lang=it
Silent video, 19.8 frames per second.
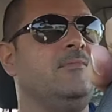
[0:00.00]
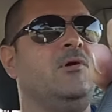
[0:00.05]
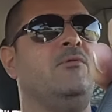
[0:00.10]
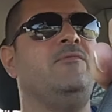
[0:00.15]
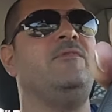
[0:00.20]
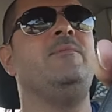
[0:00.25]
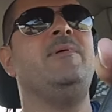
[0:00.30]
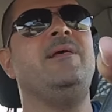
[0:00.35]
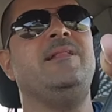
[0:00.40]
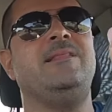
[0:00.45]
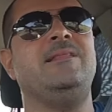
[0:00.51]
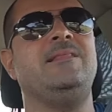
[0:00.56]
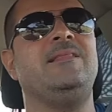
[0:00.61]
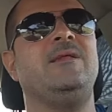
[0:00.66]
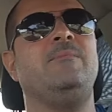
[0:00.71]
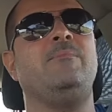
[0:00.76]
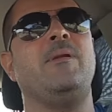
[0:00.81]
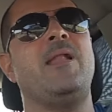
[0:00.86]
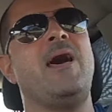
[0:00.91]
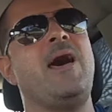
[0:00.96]
ovviamente
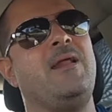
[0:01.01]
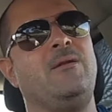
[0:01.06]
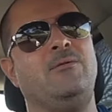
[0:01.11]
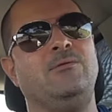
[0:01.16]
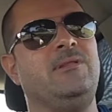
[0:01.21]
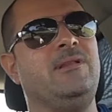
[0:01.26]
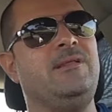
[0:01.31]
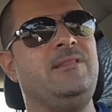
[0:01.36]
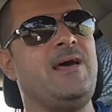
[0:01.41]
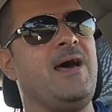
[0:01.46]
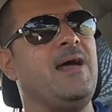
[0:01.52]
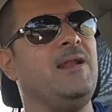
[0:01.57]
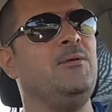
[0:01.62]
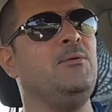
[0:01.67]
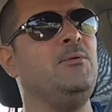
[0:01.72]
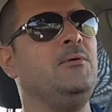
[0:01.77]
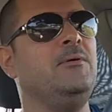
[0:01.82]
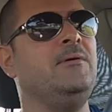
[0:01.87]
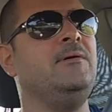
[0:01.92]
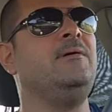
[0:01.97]
i AAA non te li
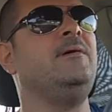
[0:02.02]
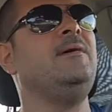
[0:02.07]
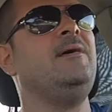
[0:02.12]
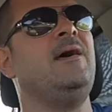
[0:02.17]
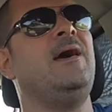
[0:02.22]
danno